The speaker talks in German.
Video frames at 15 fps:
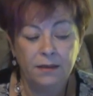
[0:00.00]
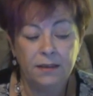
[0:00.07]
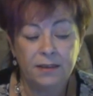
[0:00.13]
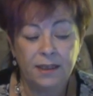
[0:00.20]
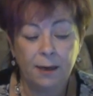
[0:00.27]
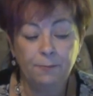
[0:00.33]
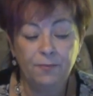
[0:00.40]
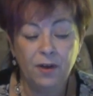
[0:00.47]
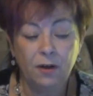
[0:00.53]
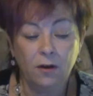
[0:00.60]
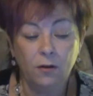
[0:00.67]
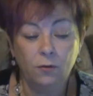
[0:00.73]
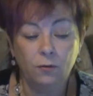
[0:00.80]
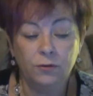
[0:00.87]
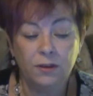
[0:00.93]
Die
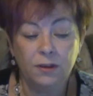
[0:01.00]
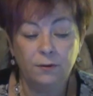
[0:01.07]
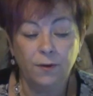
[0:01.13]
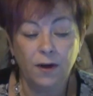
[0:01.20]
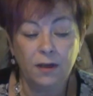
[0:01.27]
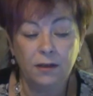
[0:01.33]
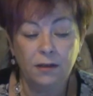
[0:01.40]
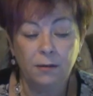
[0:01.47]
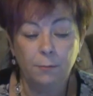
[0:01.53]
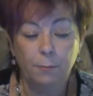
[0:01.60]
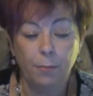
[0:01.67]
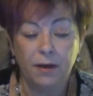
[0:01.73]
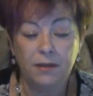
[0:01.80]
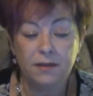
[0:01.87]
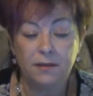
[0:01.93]
Skeptiker und
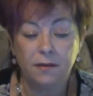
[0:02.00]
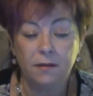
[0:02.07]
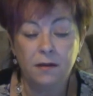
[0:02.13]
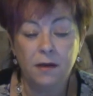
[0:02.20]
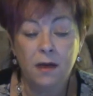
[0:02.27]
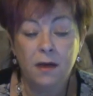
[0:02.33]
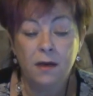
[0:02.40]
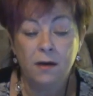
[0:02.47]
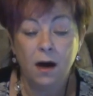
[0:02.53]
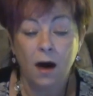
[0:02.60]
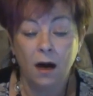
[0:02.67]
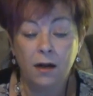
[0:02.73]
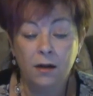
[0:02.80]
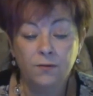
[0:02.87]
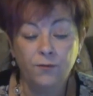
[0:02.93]
Quackbuster
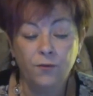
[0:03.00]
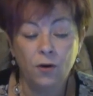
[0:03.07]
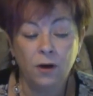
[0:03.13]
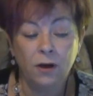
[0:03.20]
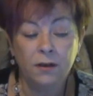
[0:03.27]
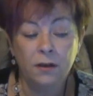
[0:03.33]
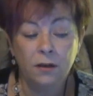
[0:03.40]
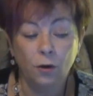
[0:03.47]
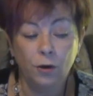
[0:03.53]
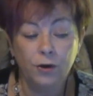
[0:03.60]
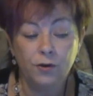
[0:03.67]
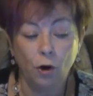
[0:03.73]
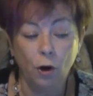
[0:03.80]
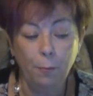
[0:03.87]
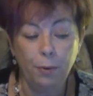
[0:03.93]
allen voran
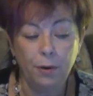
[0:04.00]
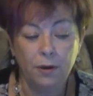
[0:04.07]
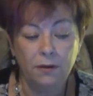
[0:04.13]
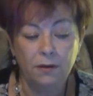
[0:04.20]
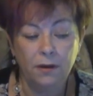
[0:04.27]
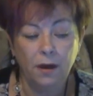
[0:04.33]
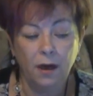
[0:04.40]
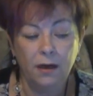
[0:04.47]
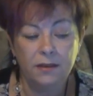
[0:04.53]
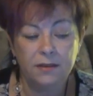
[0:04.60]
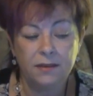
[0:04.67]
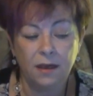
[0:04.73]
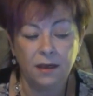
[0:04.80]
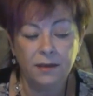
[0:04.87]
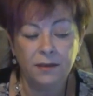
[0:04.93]
Lloyd Oppel
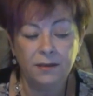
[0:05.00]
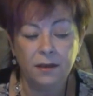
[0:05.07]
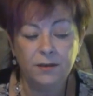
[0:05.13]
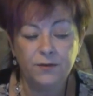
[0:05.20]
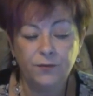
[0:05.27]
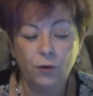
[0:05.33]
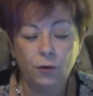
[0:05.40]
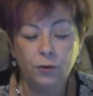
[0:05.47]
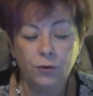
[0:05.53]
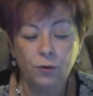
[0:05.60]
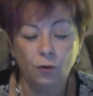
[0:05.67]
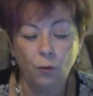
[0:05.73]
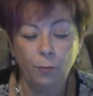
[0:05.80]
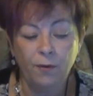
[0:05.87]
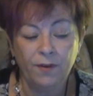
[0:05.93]
als Kanadas
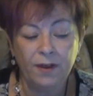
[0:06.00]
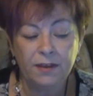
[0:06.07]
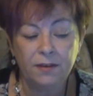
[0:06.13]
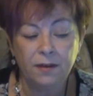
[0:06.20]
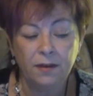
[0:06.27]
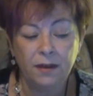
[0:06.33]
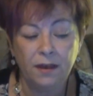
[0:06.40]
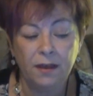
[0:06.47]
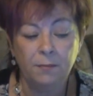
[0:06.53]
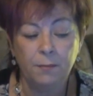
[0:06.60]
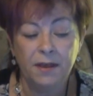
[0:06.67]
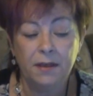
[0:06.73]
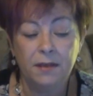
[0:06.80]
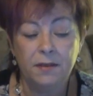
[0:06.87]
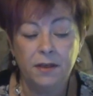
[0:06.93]
führenden Oberwächter gegen
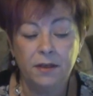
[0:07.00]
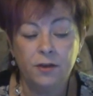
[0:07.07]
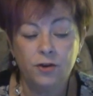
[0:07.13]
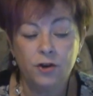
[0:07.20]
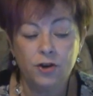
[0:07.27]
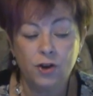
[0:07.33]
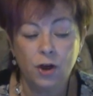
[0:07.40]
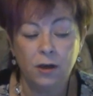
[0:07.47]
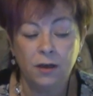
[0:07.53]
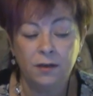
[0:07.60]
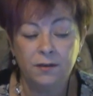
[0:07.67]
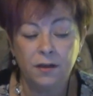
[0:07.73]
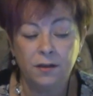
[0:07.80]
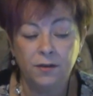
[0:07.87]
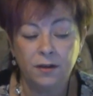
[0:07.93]
medizinische
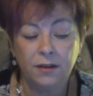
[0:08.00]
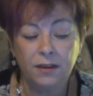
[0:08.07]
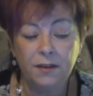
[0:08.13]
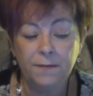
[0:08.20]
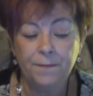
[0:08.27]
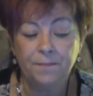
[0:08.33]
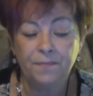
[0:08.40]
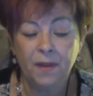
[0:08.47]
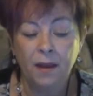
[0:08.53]
Charlatanerie,